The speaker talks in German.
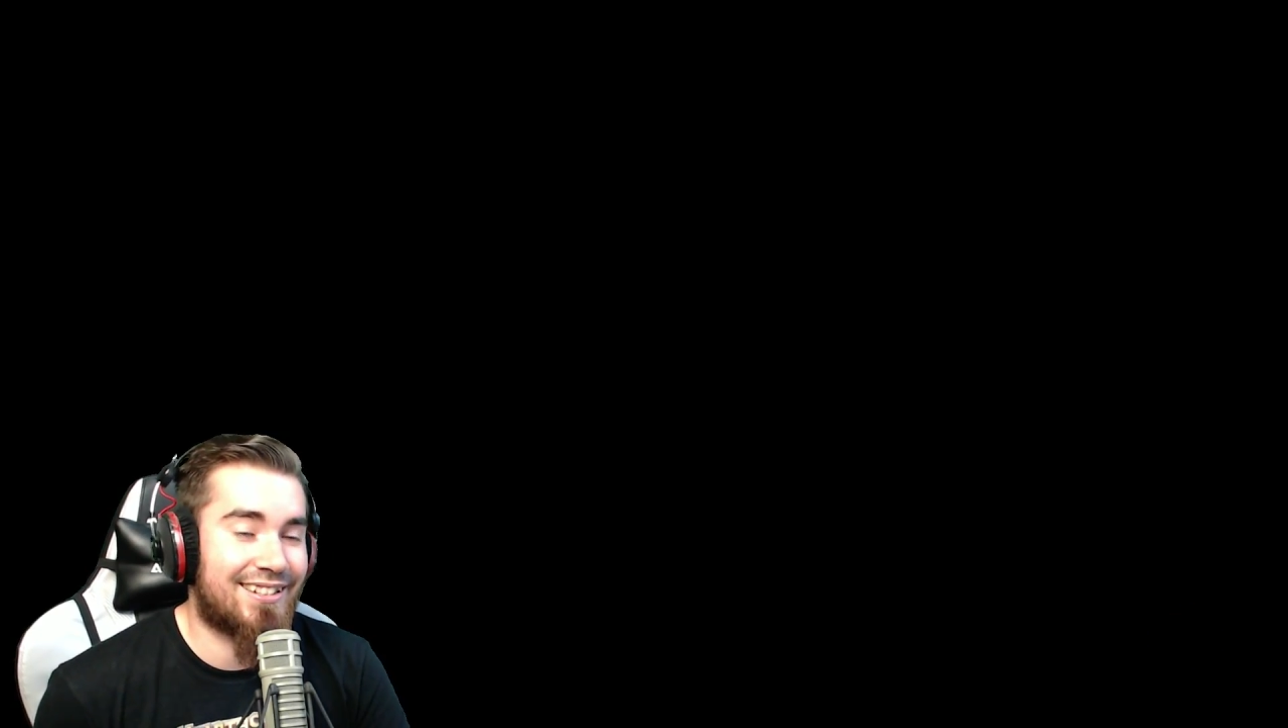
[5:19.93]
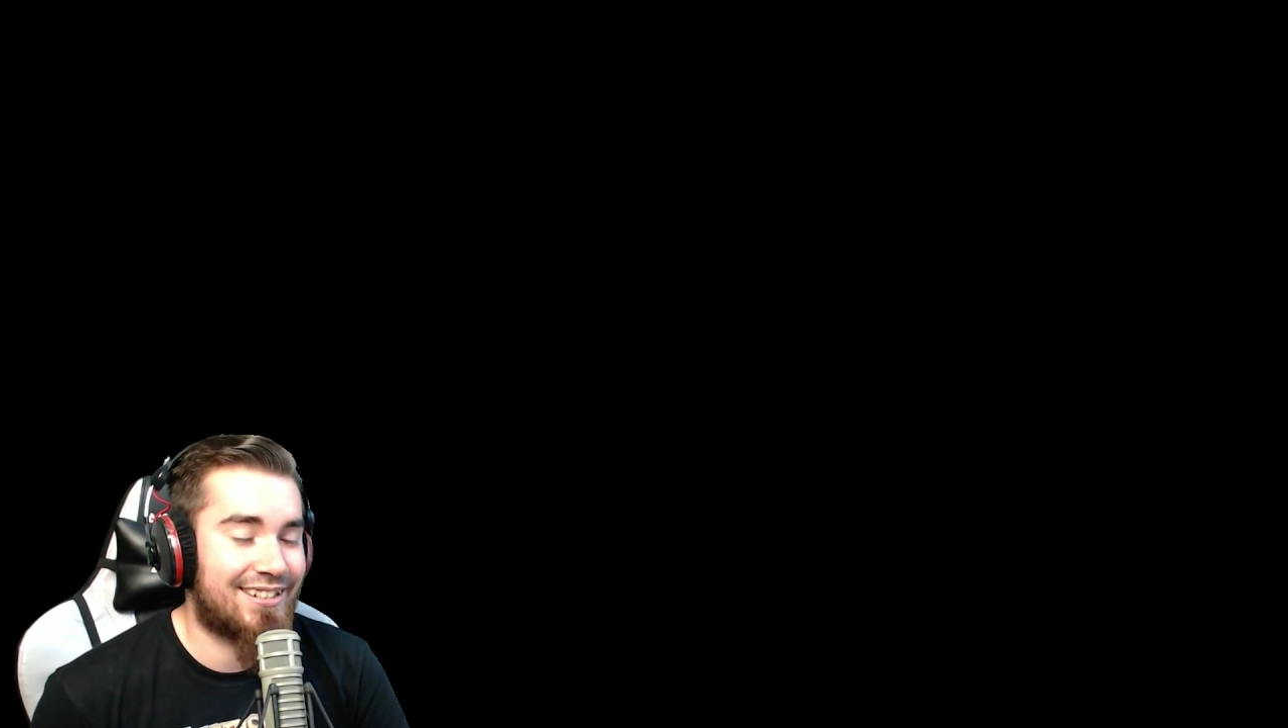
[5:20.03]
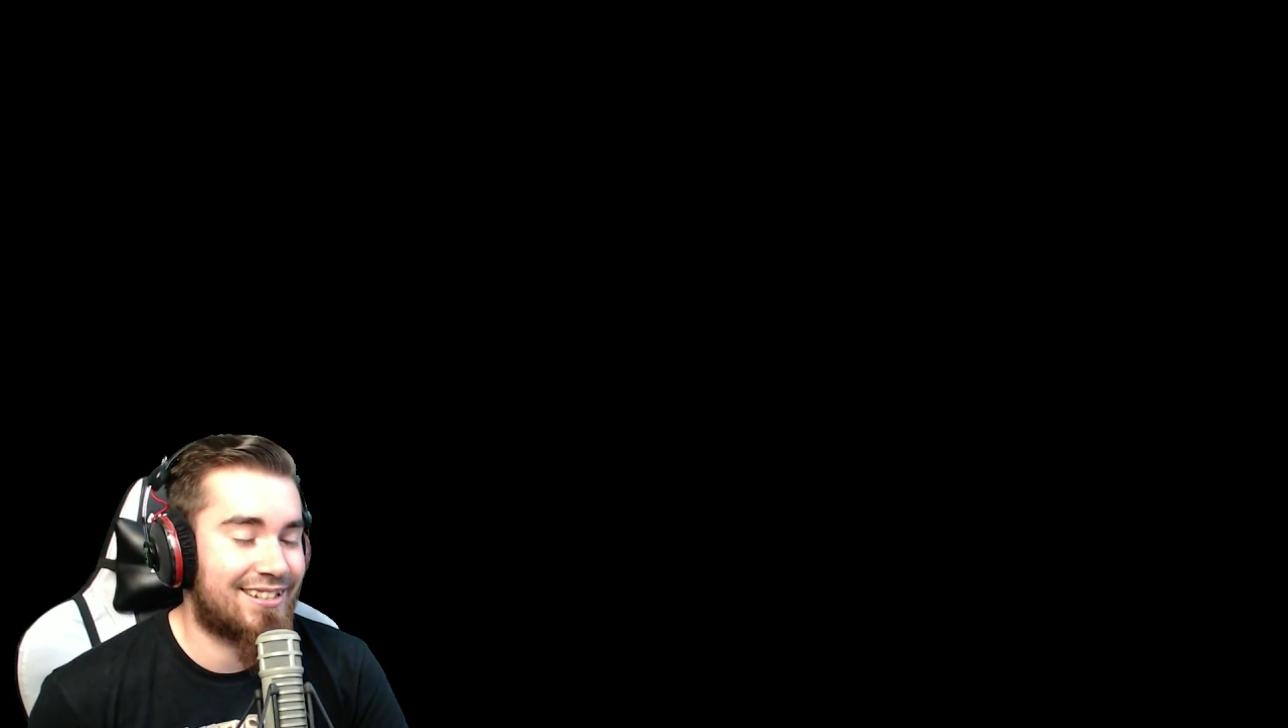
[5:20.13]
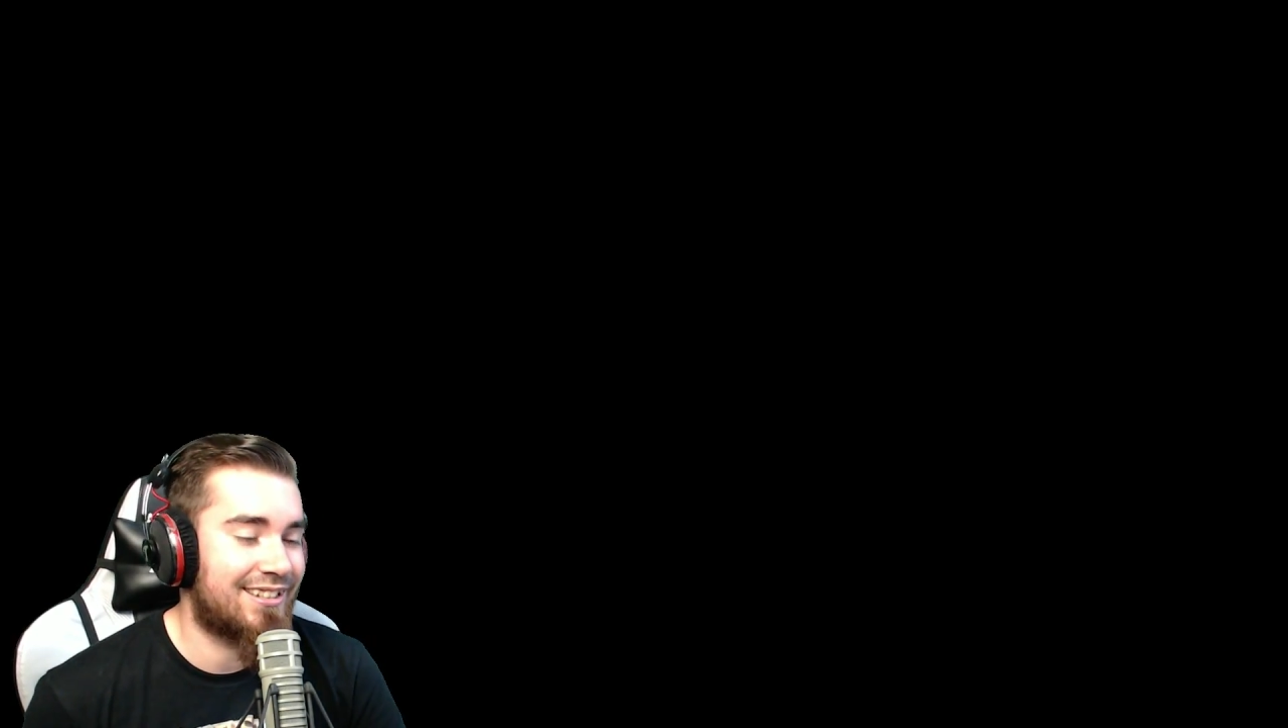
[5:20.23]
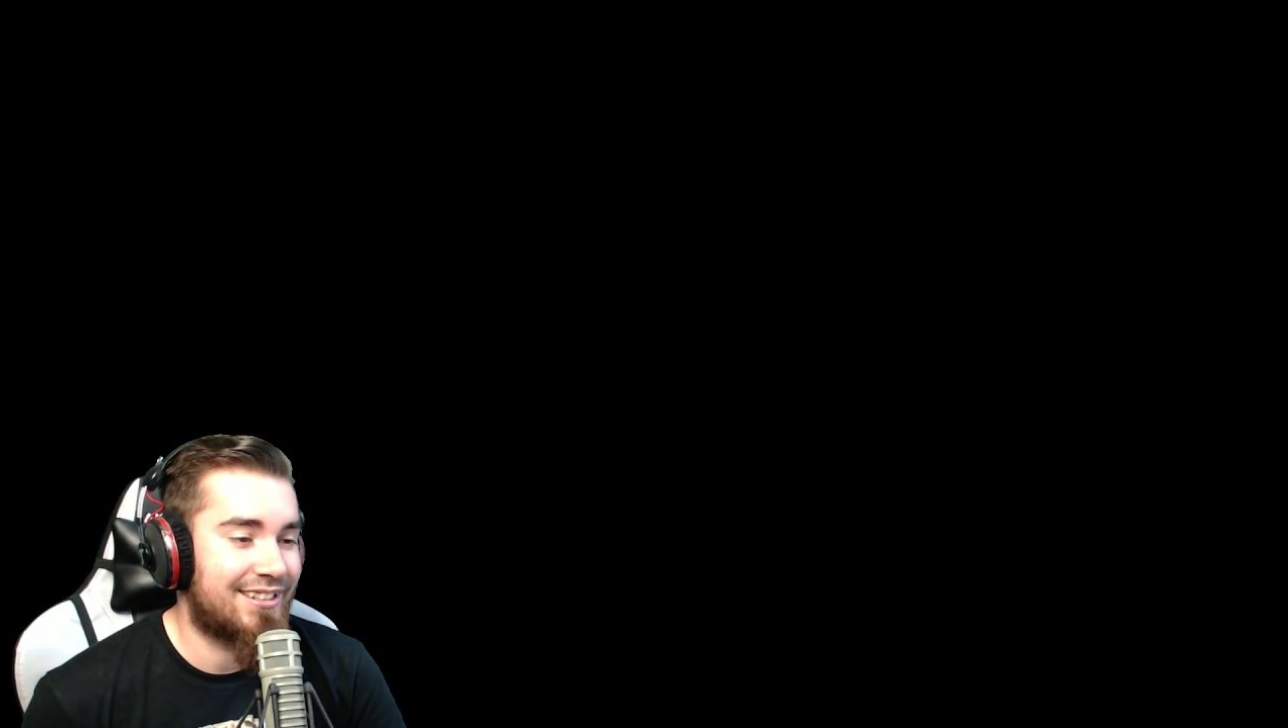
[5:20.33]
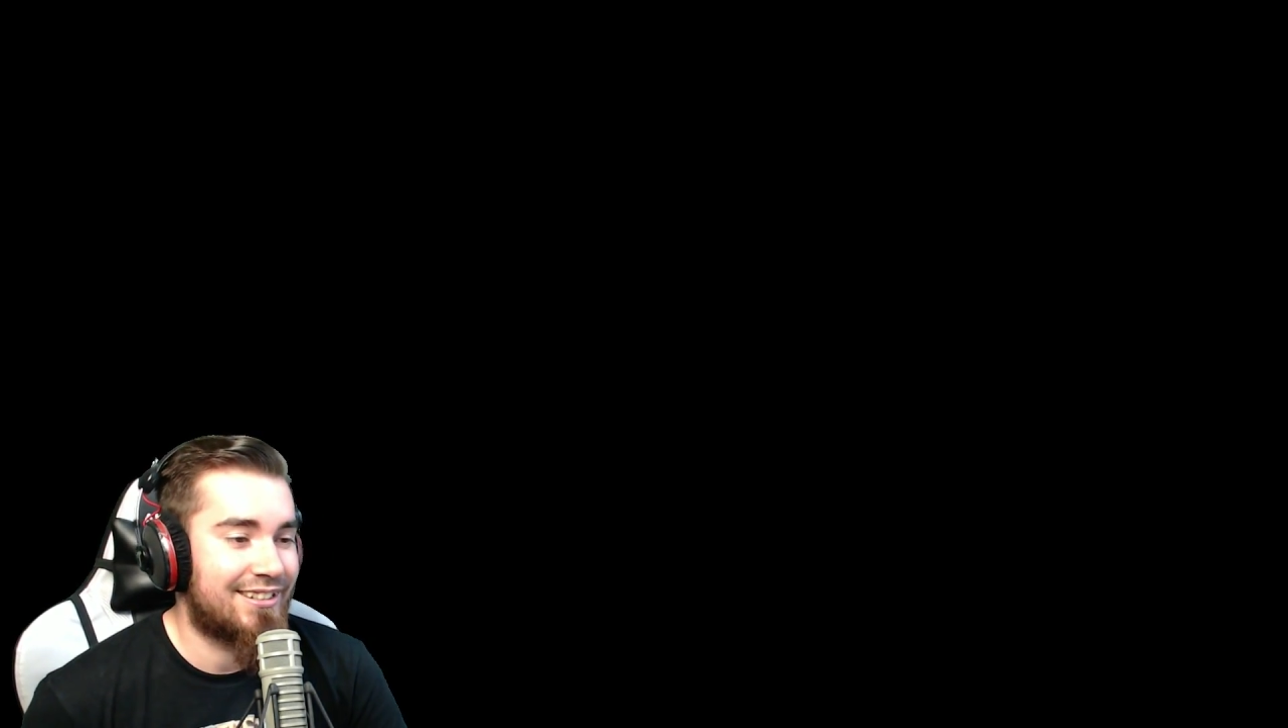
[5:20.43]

äh,